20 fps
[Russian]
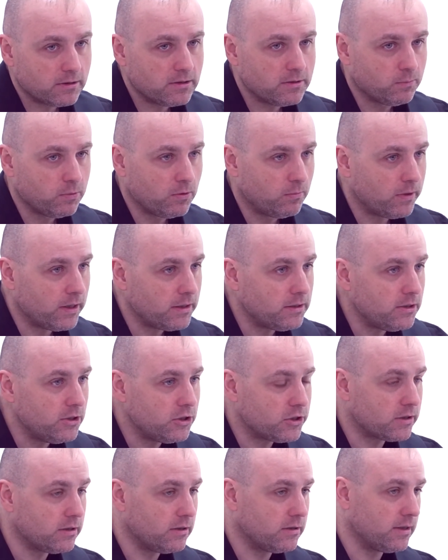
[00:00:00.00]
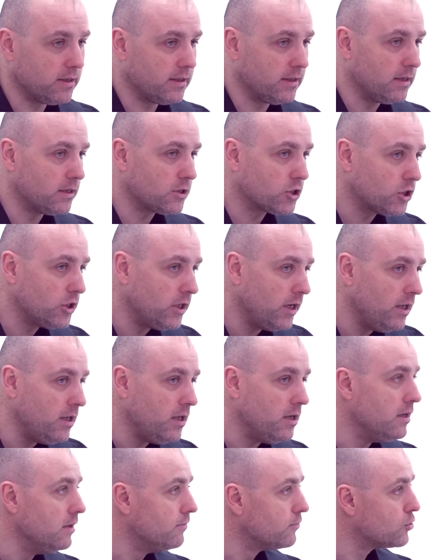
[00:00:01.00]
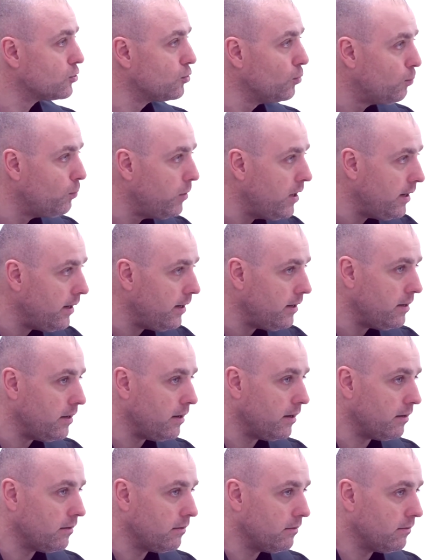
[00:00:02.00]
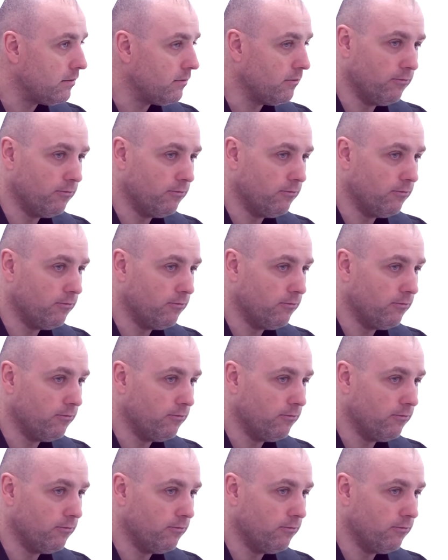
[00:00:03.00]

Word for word: дипломатических отношений и вступления